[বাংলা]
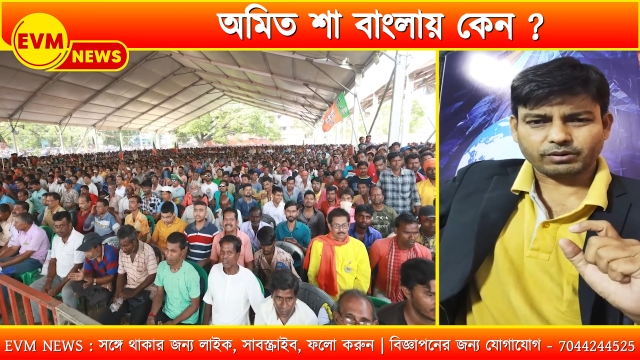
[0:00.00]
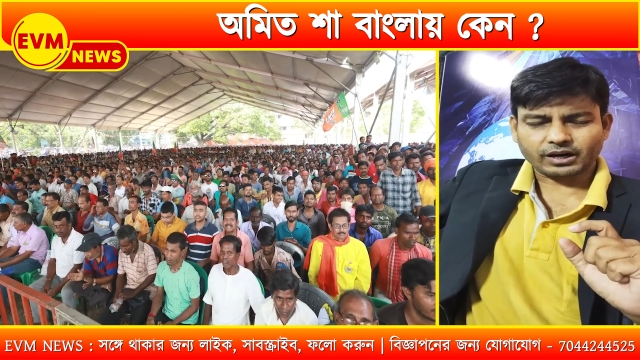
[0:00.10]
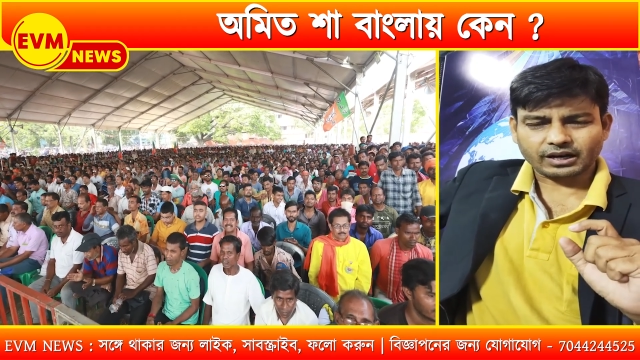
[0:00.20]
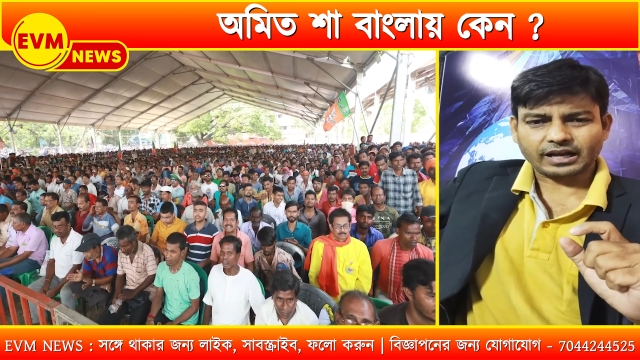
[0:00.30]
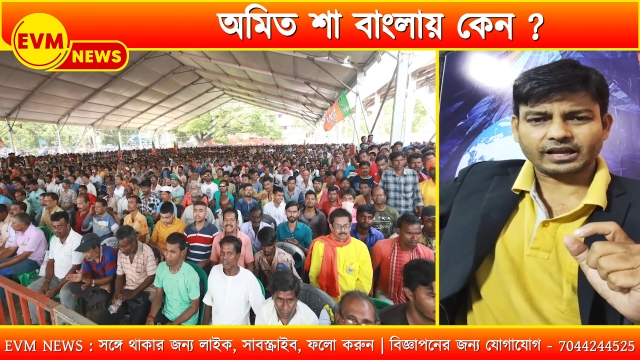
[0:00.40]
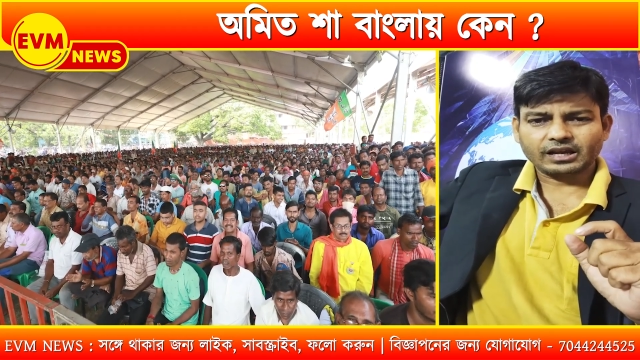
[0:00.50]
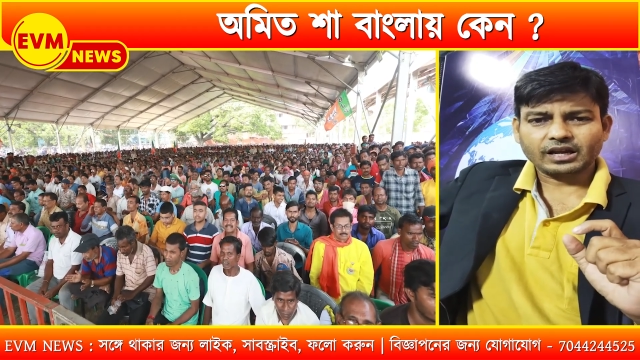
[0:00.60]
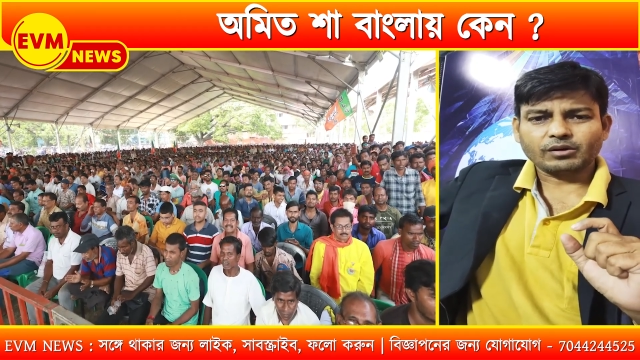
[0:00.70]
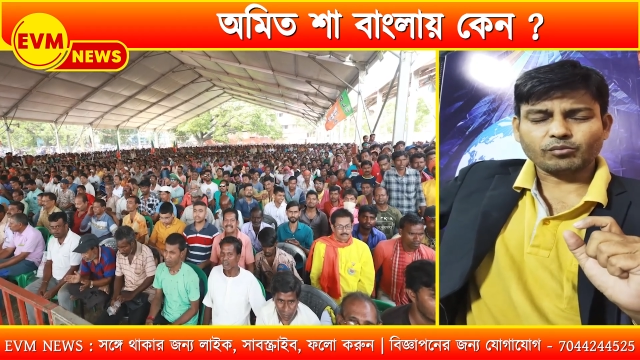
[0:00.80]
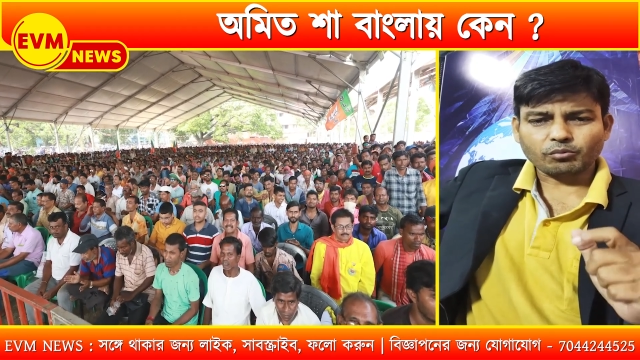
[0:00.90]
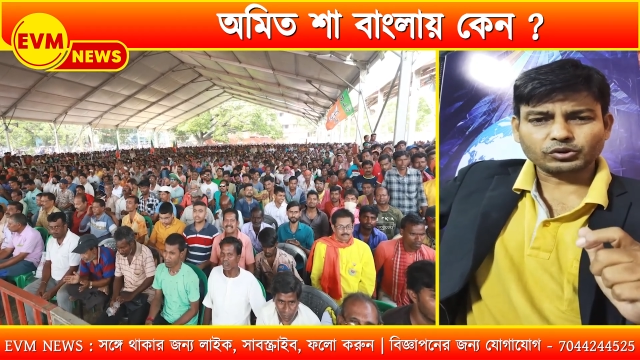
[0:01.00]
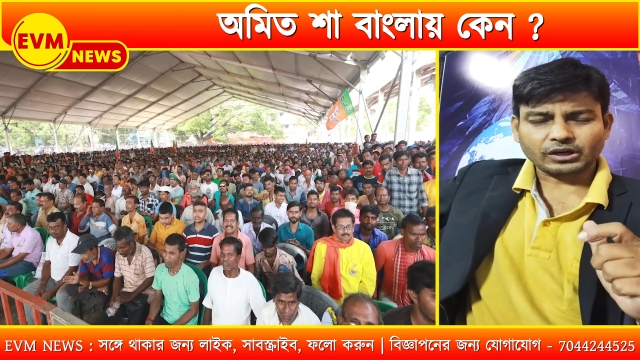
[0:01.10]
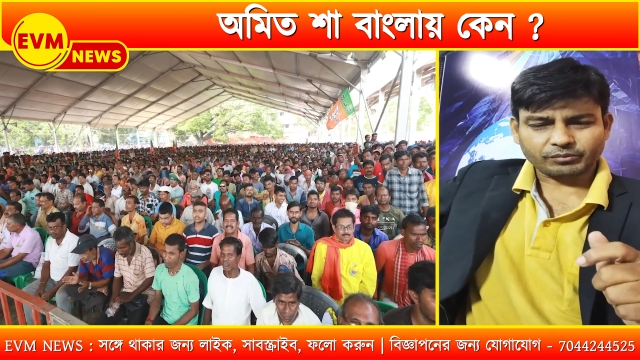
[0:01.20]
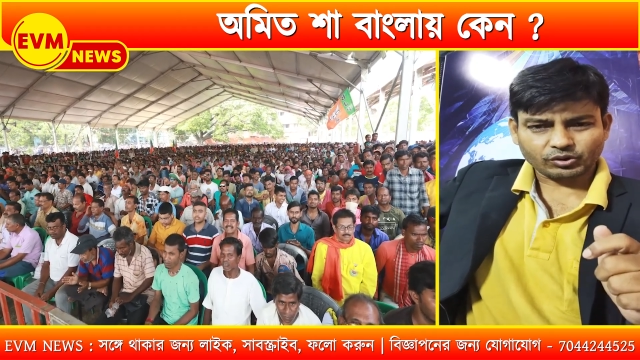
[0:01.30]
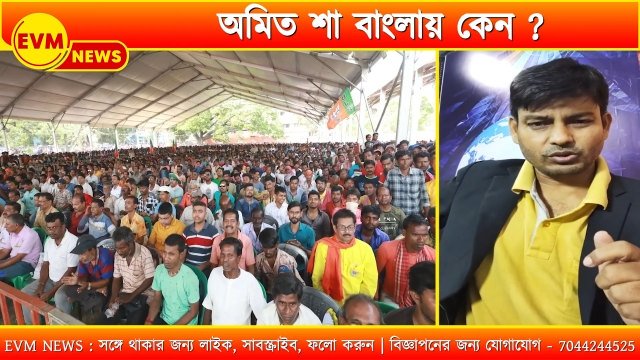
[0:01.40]
বাংলায়
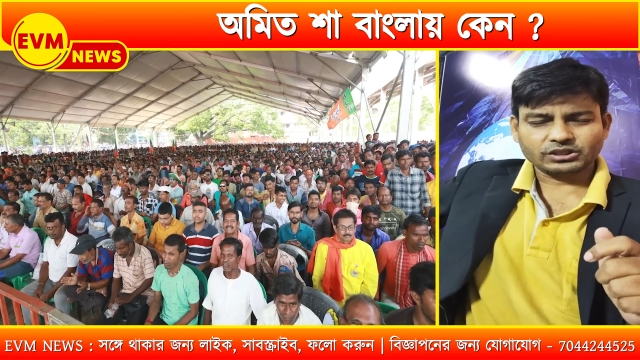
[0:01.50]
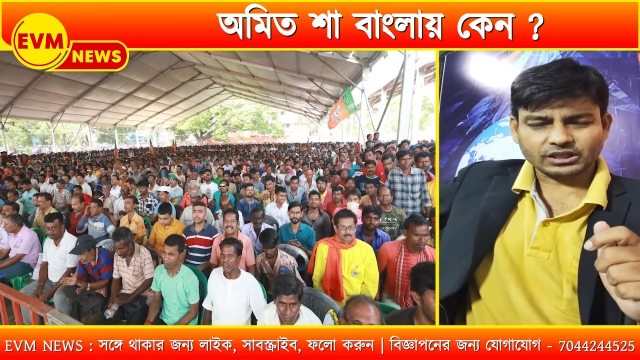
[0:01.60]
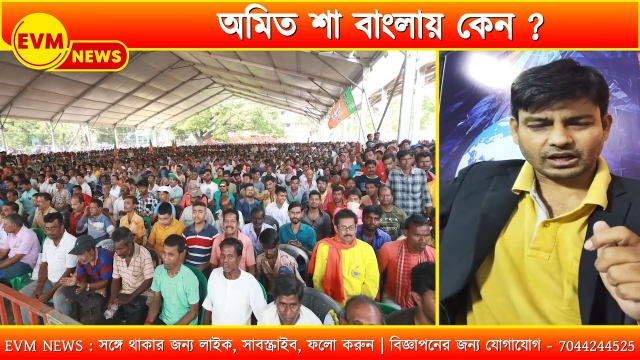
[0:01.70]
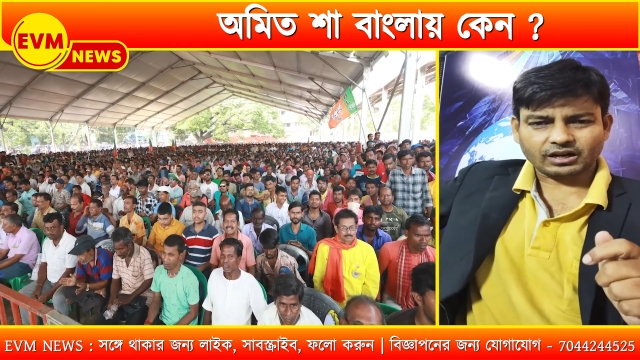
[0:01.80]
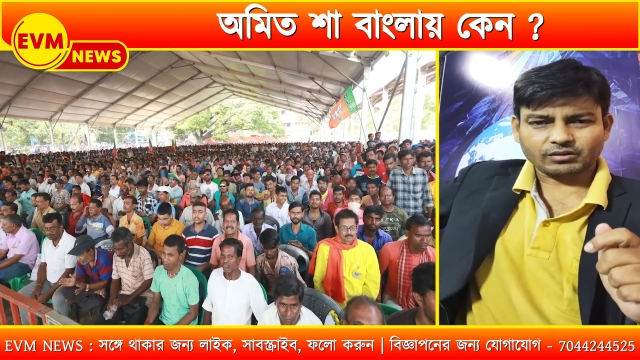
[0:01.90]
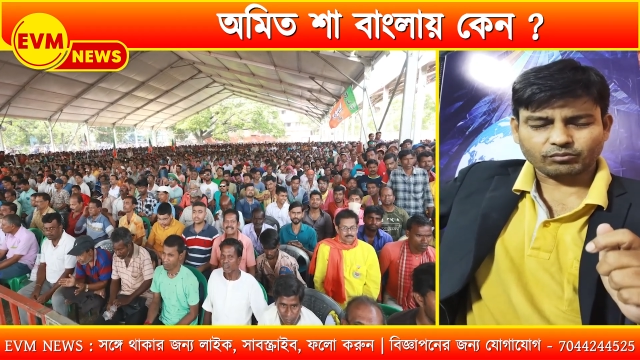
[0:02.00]
মমতা বিরোধী যারা